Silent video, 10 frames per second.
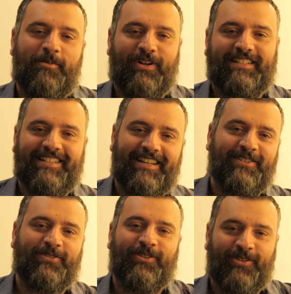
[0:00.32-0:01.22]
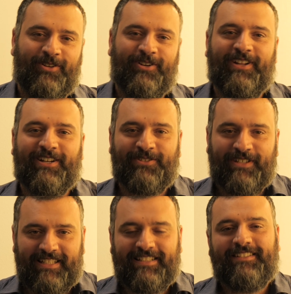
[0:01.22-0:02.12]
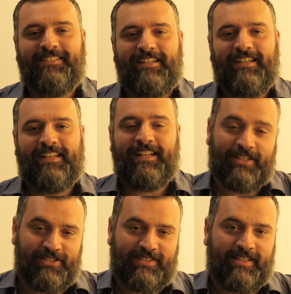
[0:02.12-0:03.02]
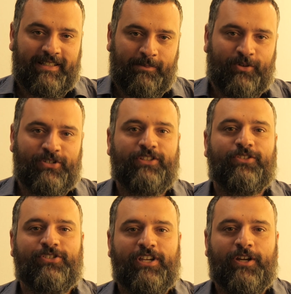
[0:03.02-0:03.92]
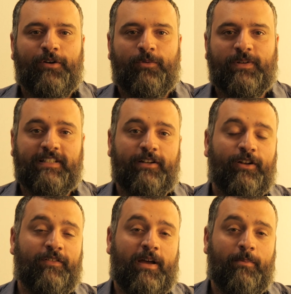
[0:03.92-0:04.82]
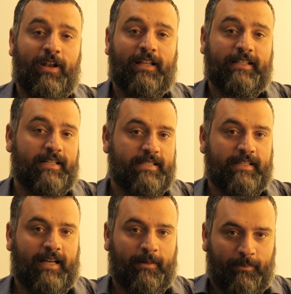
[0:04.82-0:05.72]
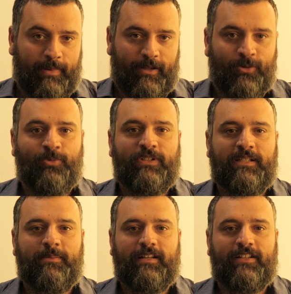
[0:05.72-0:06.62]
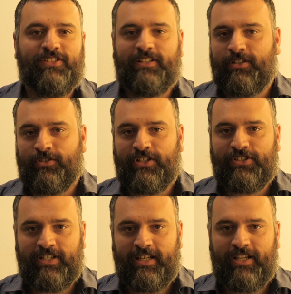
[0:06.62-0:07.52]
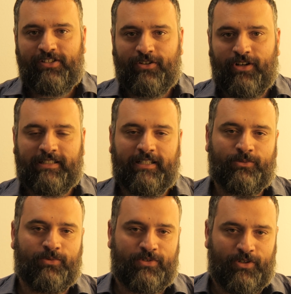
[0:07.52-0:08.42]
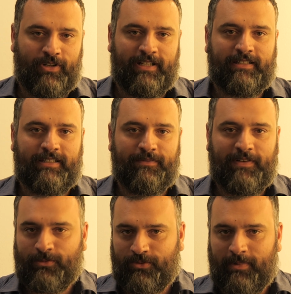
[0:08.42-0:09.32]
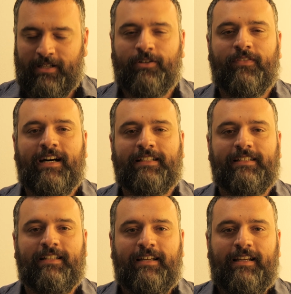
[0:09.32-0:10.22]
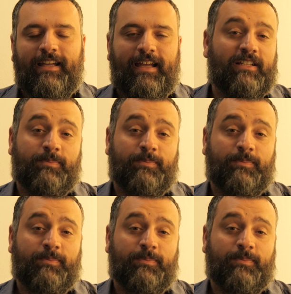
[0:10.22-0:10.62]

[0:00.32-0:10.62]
Buonasera, sono Leonardo Lidi, il regista del progetto Chekhov. Quest'anno arriviamo alla terza tappa, l'ultima, Il Giardino dei Ciliegi, con la traduzione di Fausto Malcovati e la